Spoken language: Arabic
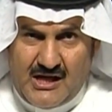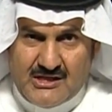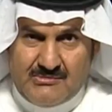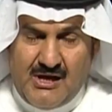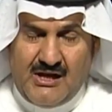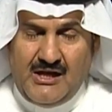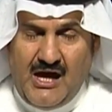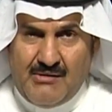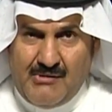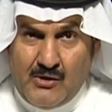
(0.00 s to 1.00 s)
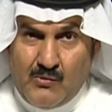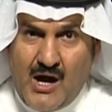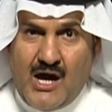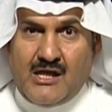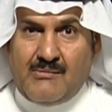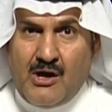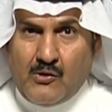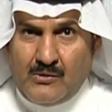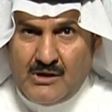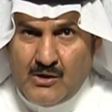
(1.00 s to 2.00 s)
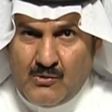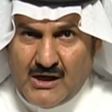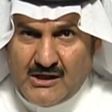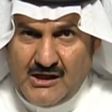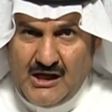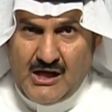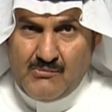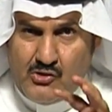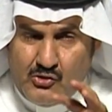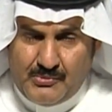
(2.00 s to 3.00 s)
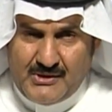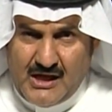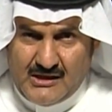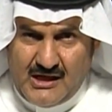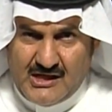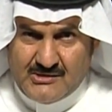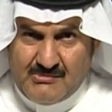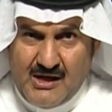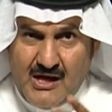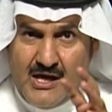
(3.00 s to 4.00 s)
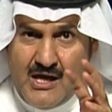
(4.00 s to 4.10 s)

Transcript: الأزمة لعامين وهذا ما كنا نؤكد عليه منذ بداية الأزمة